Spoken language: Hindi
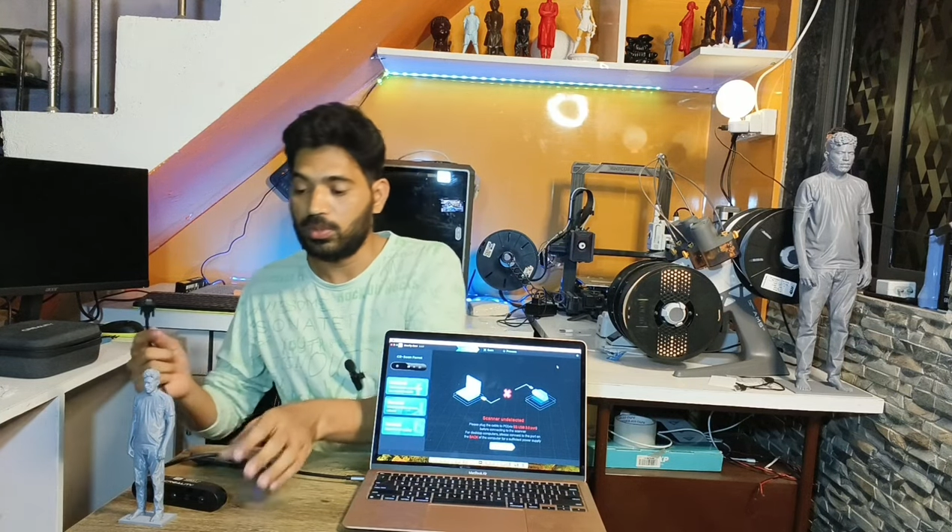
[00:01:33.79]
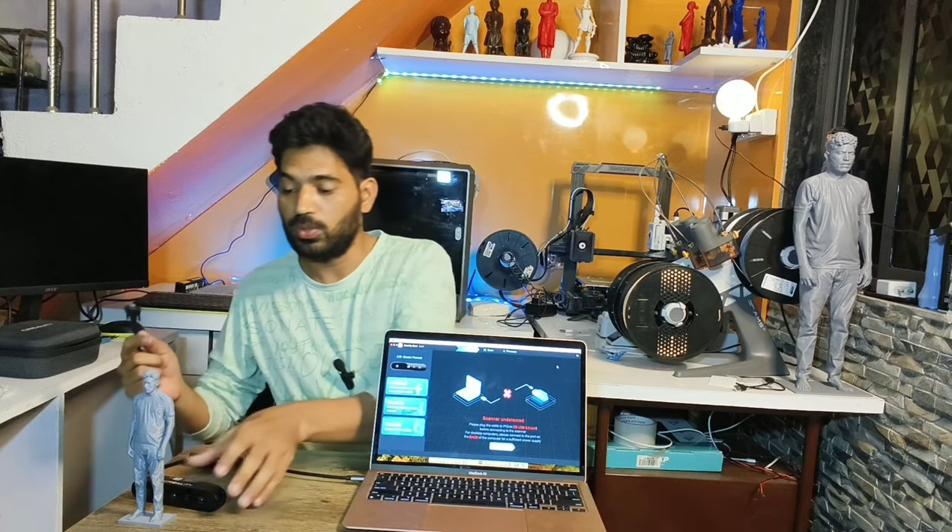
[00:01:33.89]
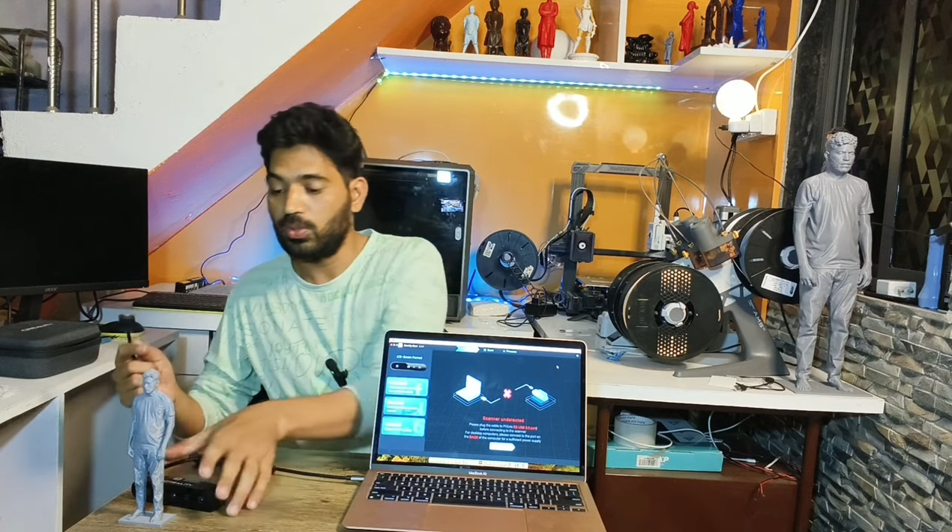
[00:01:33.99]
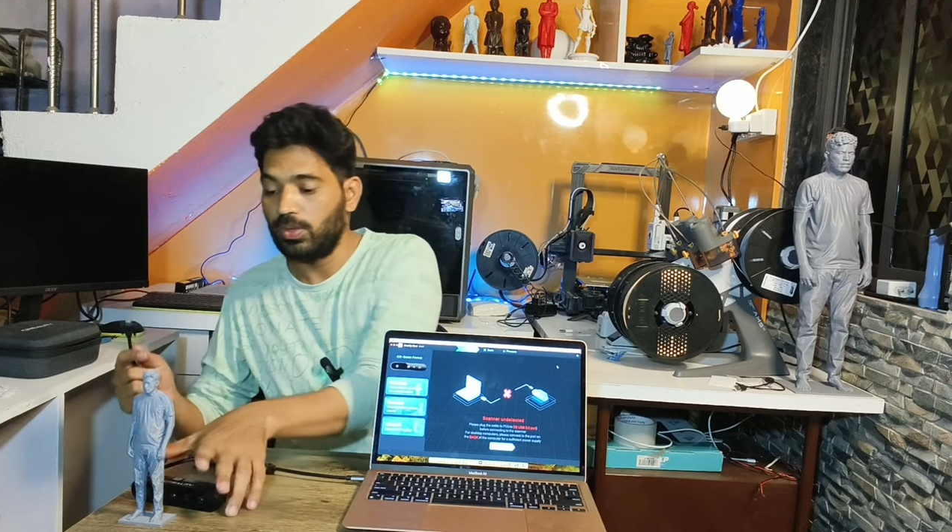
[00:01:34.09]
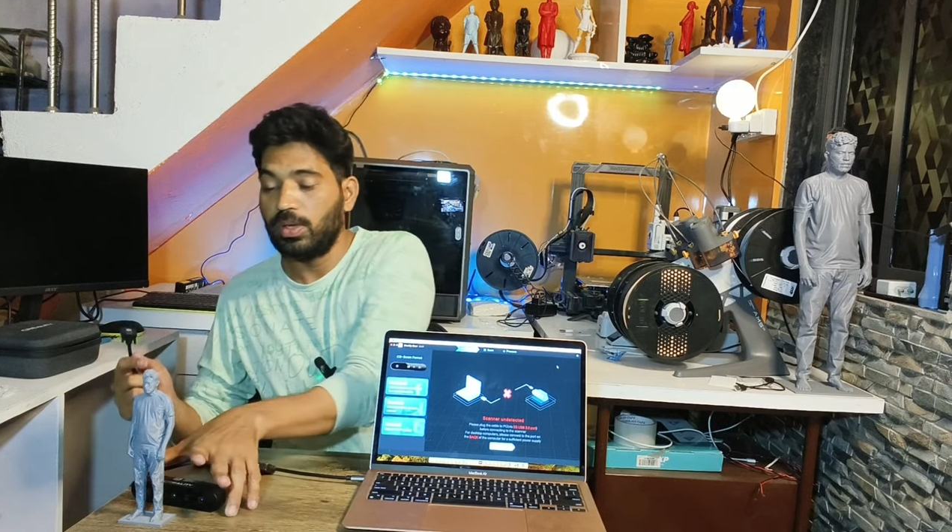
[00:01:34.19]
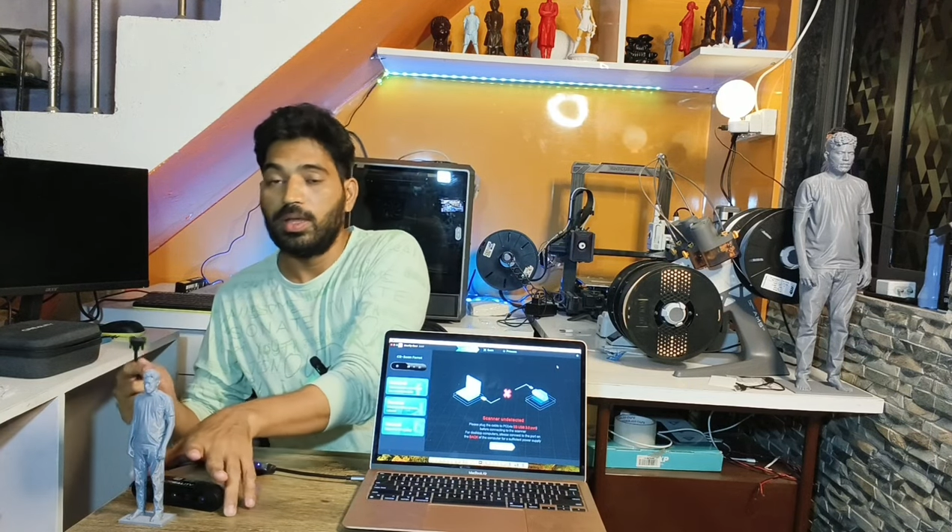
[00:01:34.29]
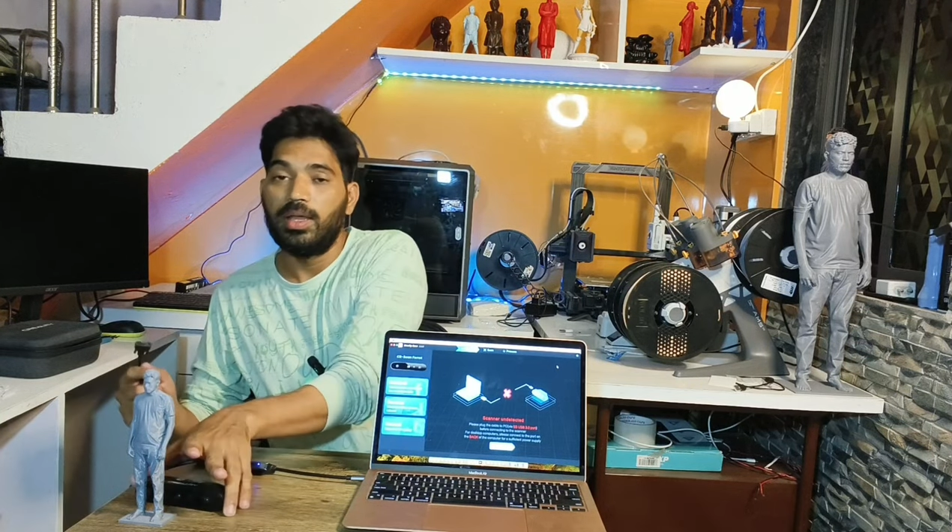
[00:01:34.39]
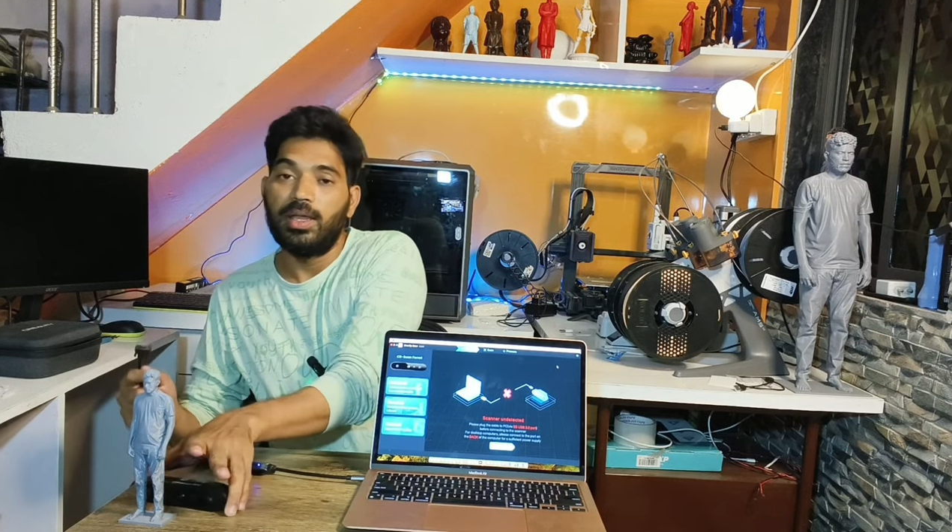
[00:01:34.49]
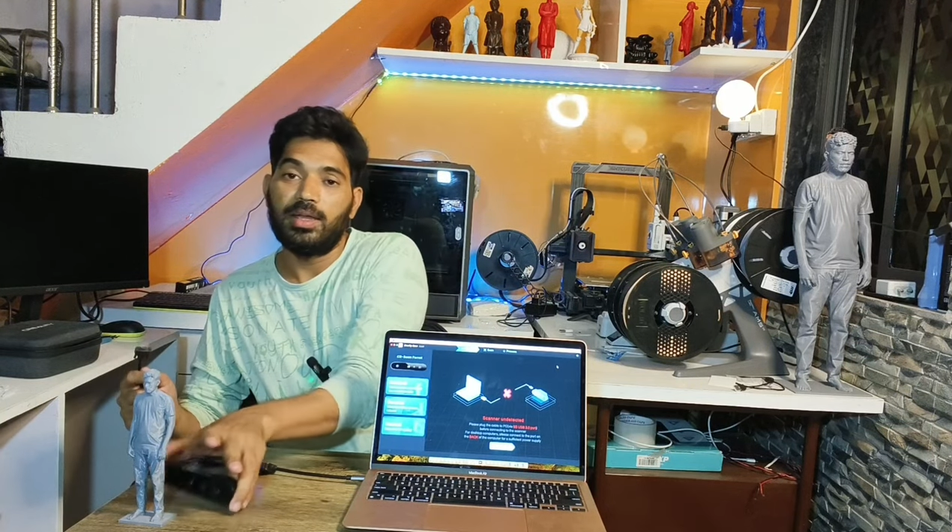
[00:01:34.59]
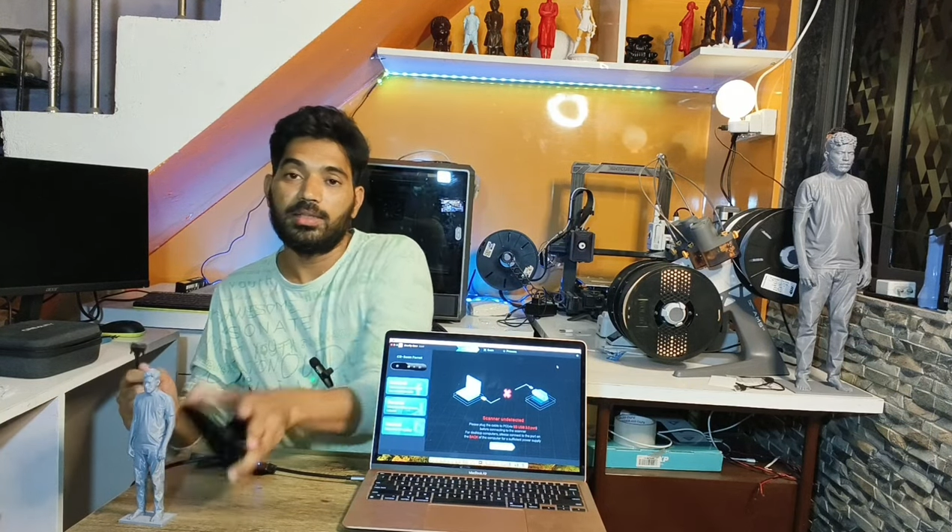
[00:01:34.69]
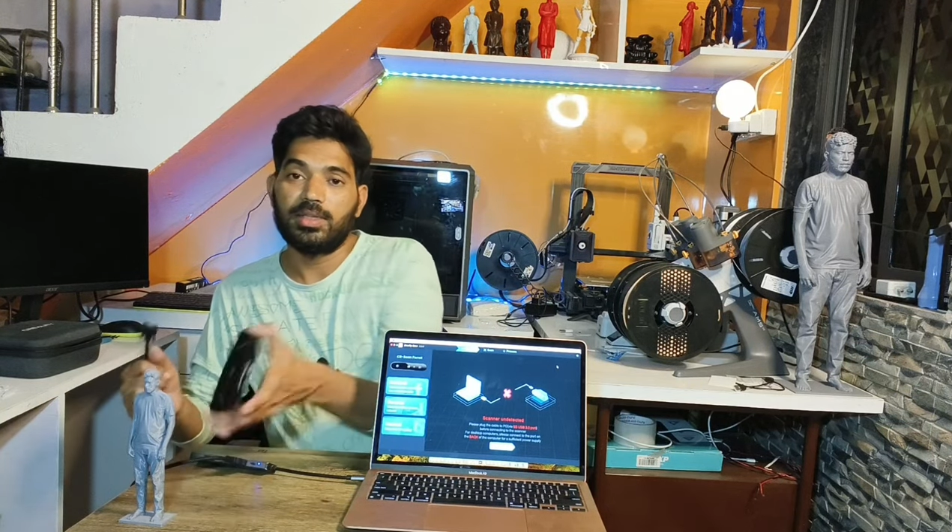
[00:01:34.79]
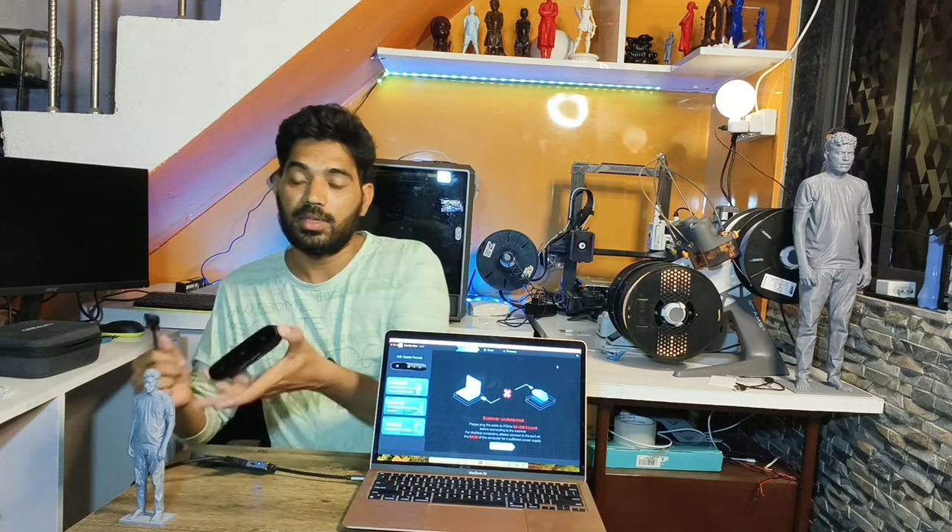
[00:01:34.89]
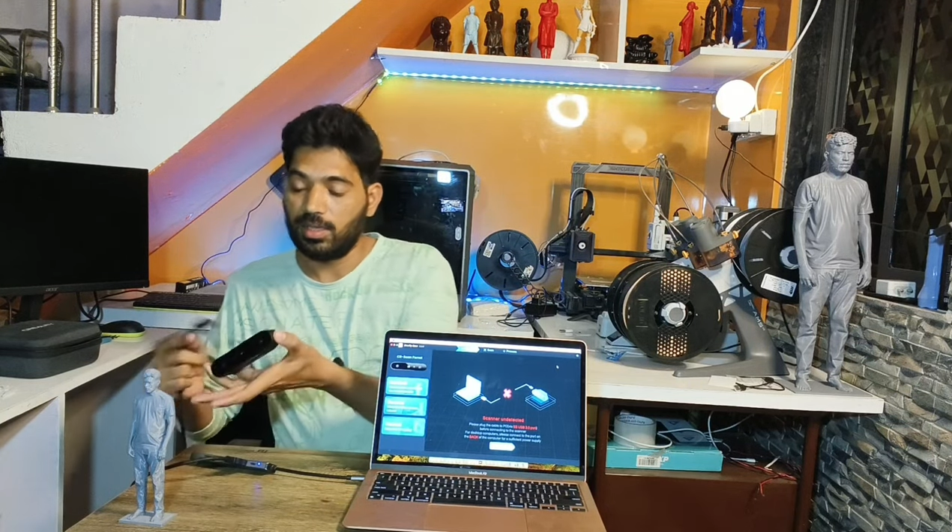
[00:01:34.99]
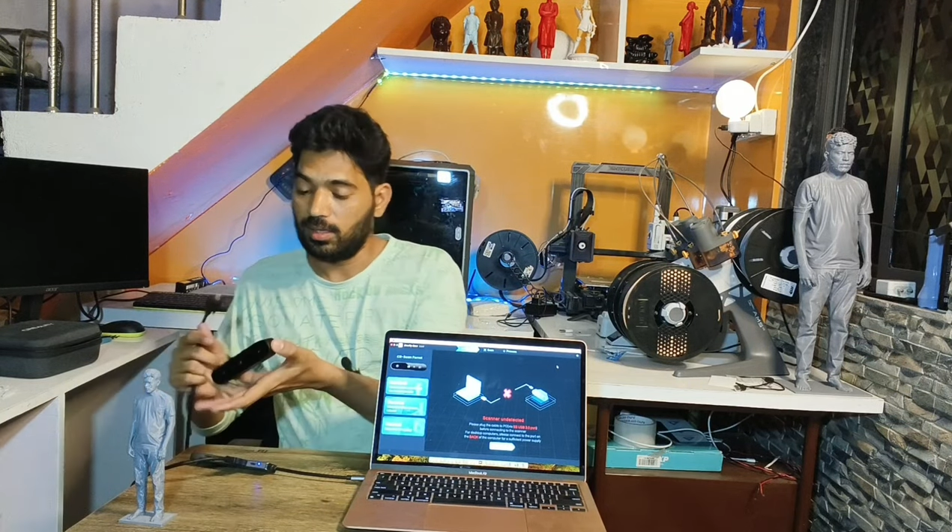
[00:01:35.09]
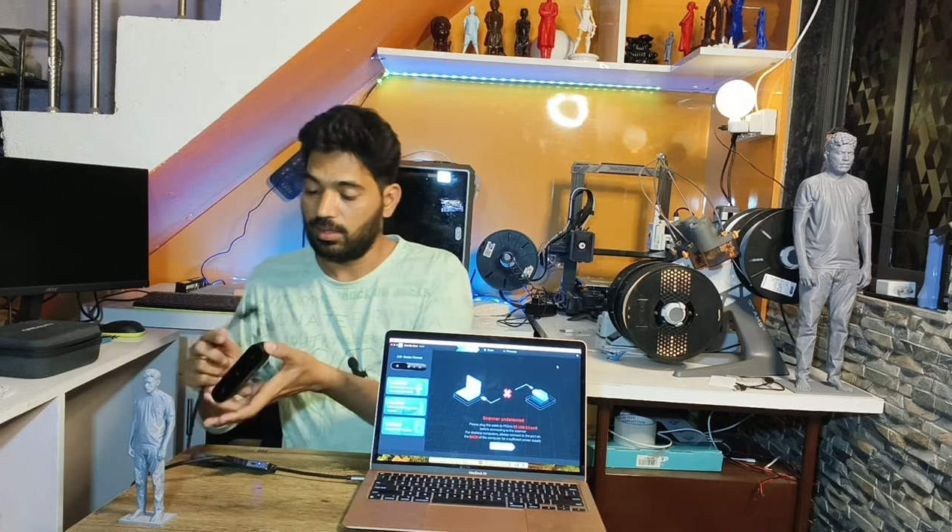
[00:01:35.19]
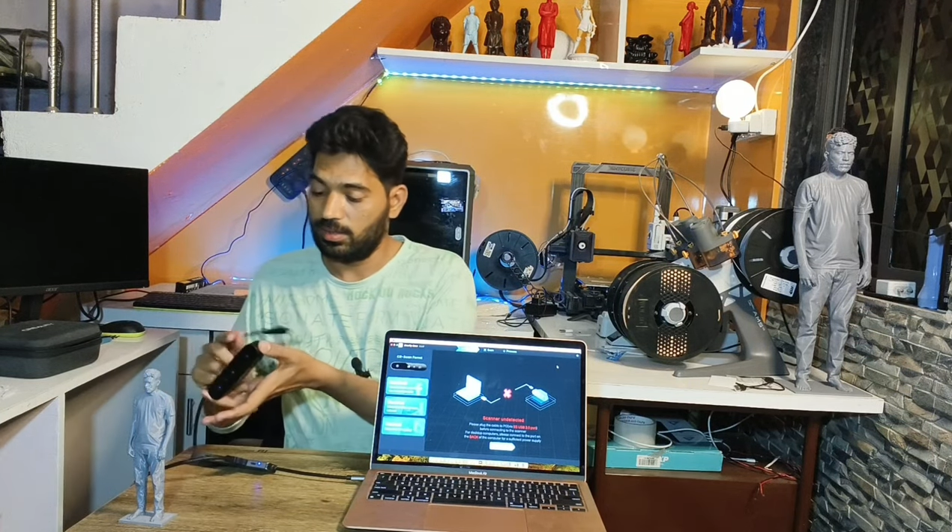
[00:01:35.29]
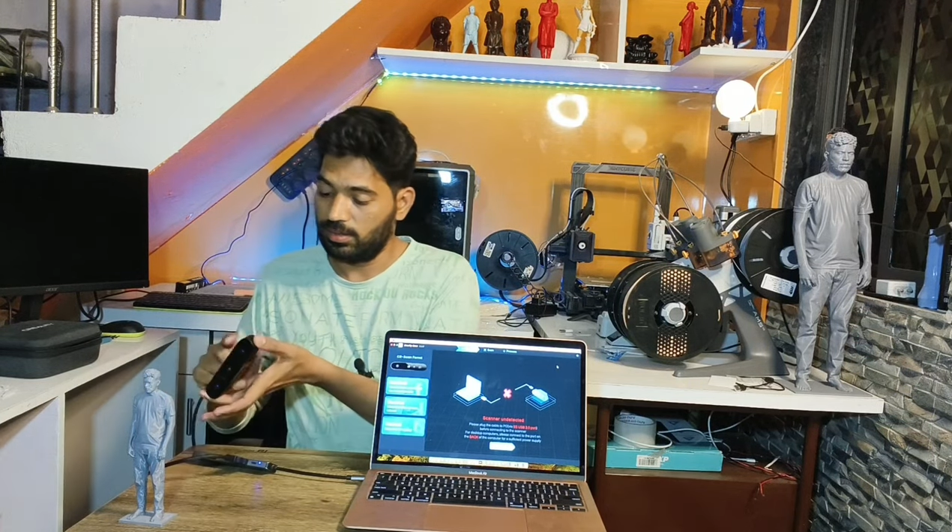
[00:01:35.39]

इसको अटैच करना